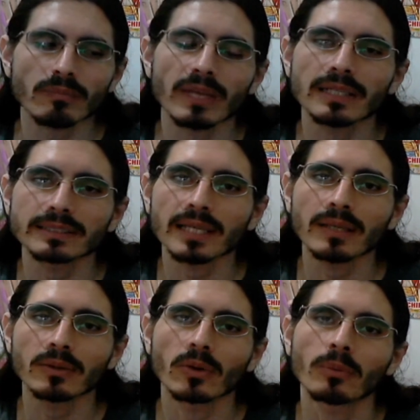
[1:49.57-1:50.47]
Eles
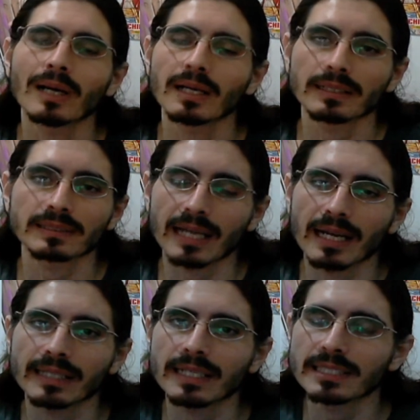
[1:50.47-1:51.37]
têm umas
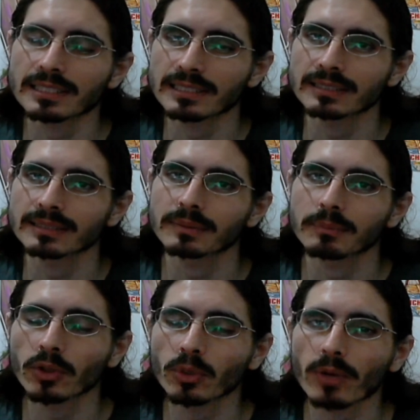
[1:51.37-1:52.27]
características
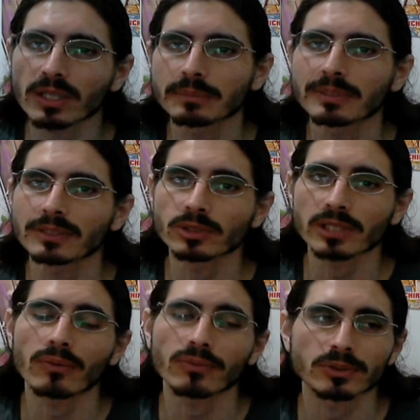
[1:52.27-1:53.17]
muito próximas dos
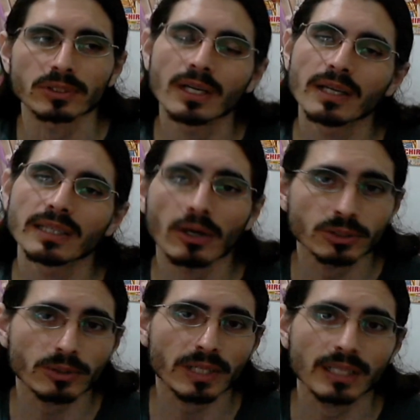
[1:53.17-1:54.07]
elfos. Não
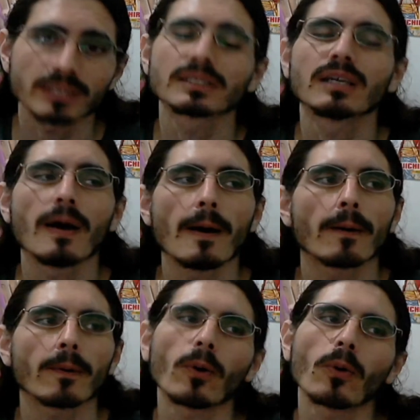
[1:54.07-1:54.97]
as orelhas,
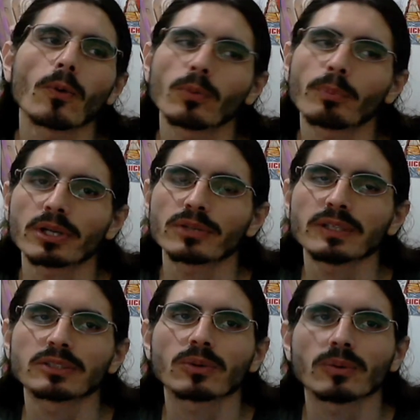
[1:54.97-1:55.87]
ou porte
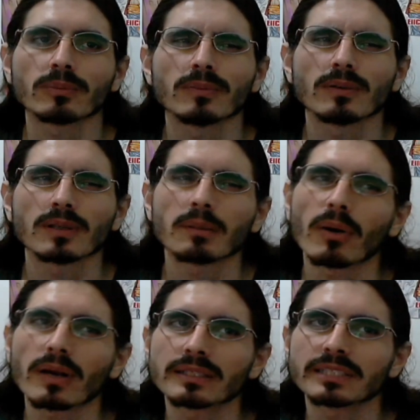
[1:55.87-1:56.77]
físico,
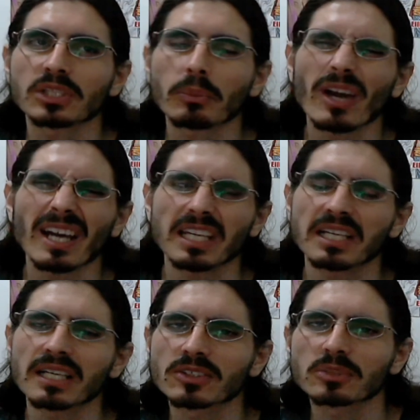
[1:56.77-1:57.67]
embora sejam meio
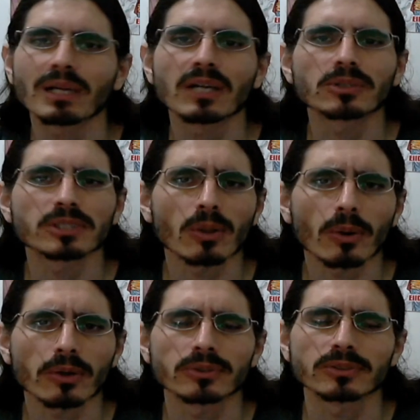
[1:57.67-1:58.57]
arianos, brancos e
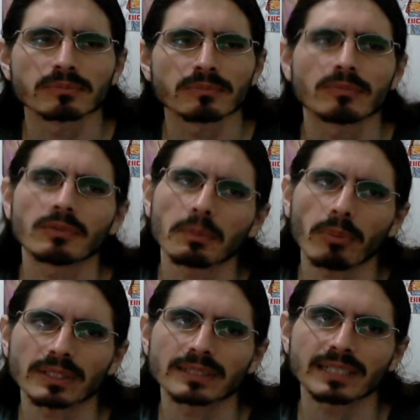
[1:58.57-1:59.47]
loiros, que
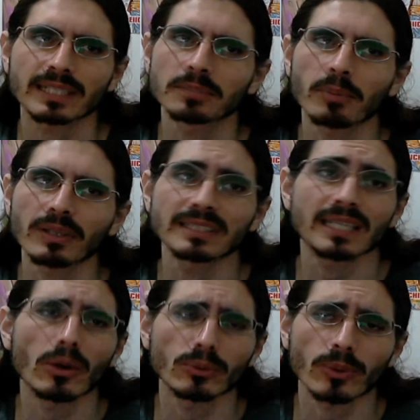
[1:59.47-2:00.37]
pode dizer que eles podem ser
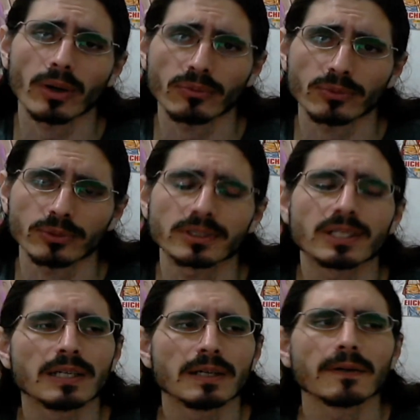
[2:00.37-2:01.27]
alto-elfos,
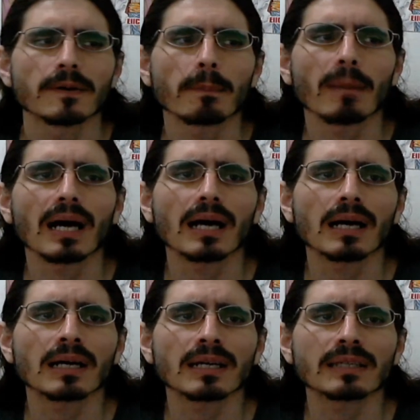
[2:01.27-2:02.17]

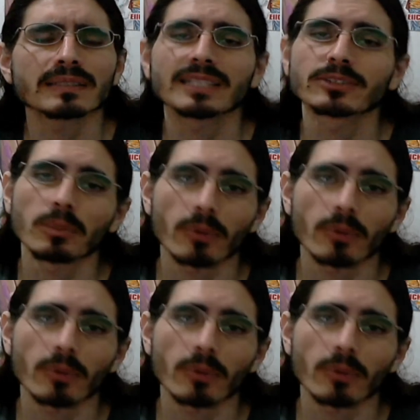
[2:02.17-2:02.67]
mas eles são